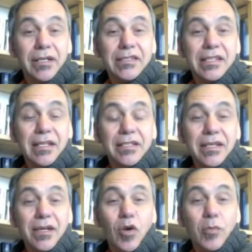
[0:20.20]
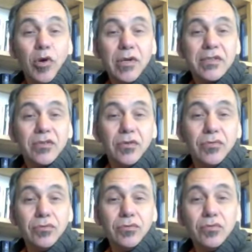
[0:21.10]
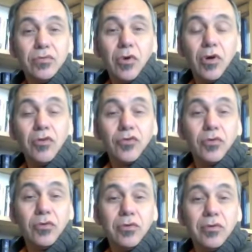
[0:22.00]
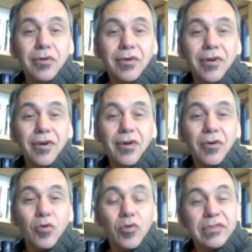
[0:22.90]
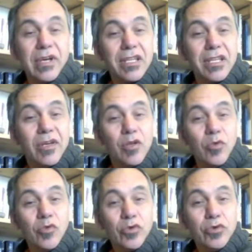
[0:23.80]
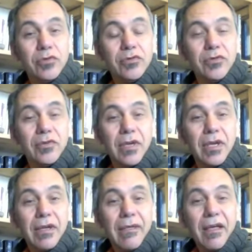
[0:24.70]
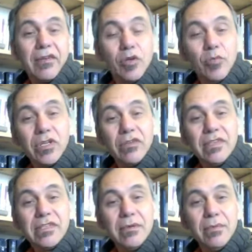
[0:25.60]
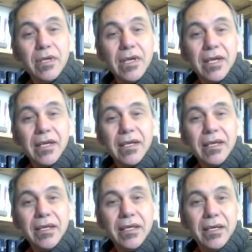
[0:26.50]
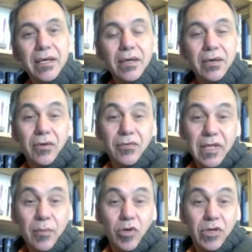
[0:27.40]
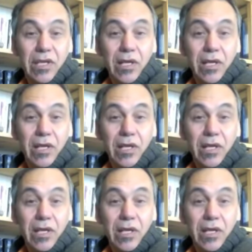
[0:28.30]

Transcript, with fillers: C'est-à-dire comment est-ce que nous rentrons en contact avec le monde occulte, avec le monde invisible, et euh, finalement